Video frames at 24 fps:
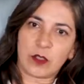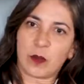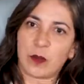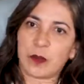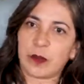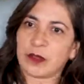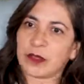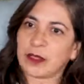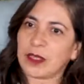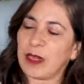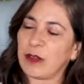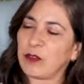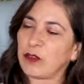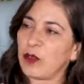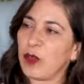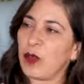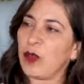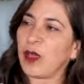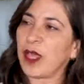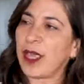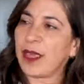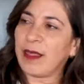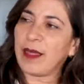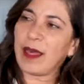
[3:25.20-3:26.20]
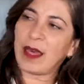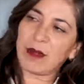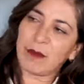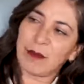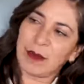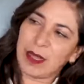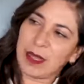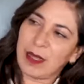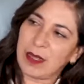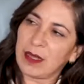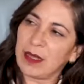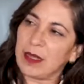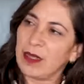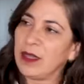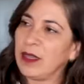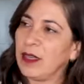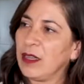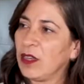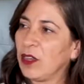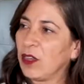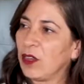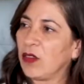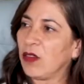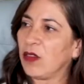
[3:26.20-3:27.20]
solo quedarme
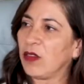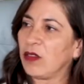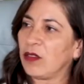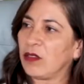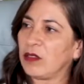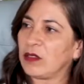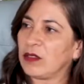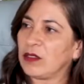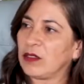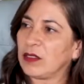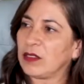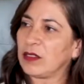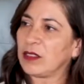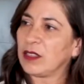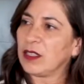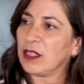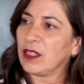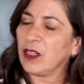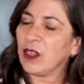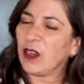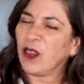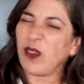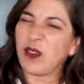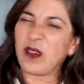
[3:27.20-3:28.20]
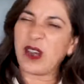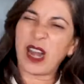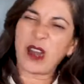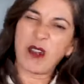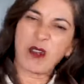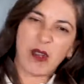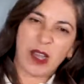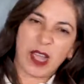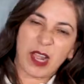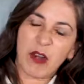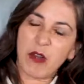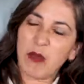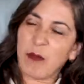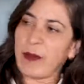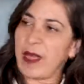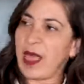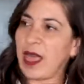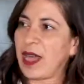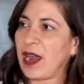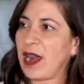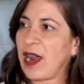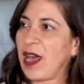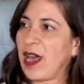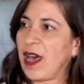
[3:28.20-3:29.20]
con con algo que no me
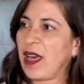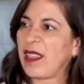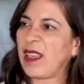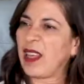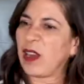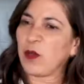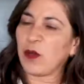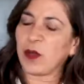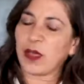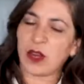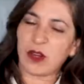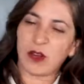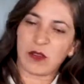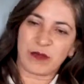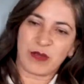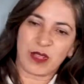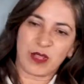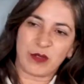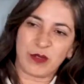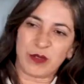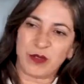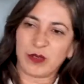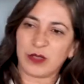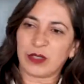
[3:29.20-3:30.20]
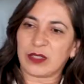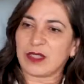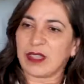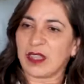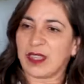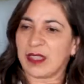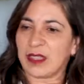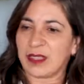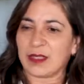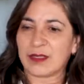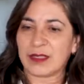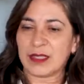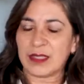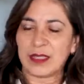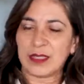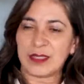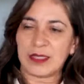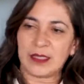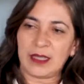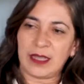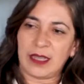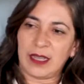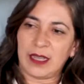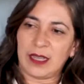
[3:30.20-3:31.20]
agrada, algo que no me gusta.
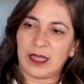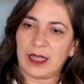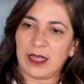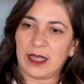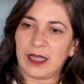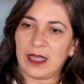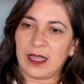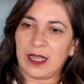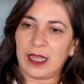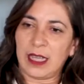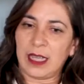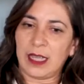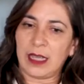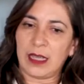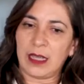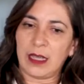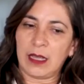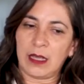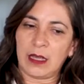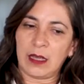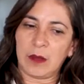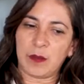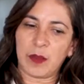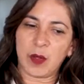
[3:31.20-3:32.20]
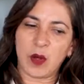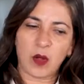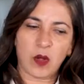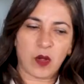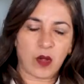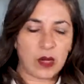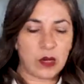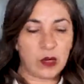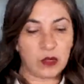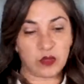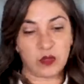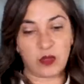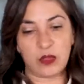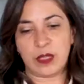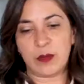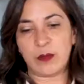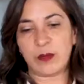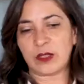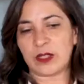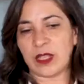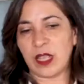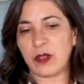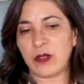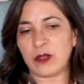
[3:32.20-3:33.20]
Eh, y, pero en los
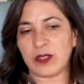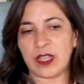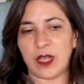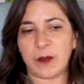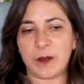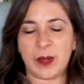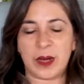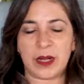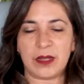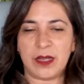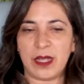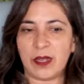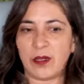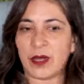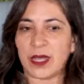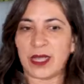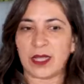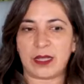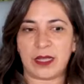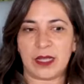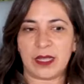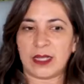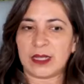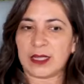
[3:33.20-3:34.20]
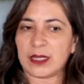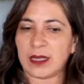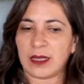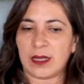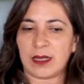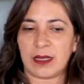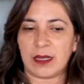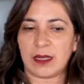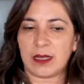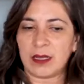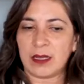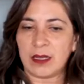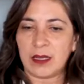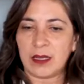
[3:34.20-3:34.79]
últimos años he aprendido a que tienes, que